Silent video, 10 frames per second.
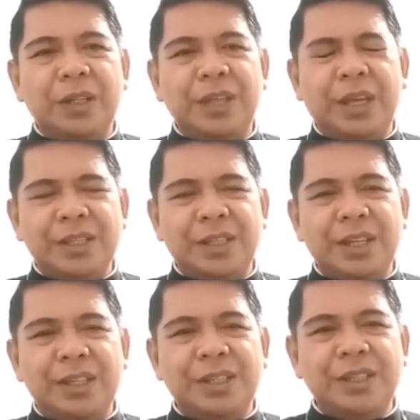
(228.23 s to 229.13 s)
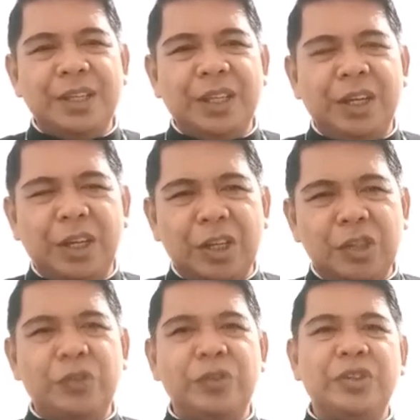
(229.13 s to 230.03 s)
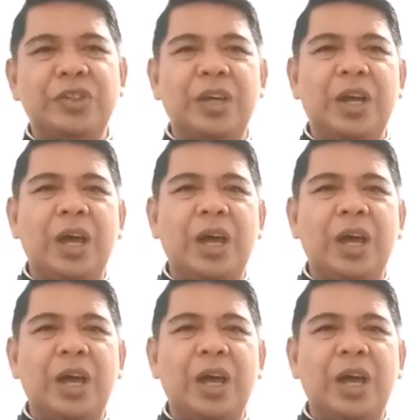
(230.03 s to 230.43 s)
sa exercise ng St. Ignatius.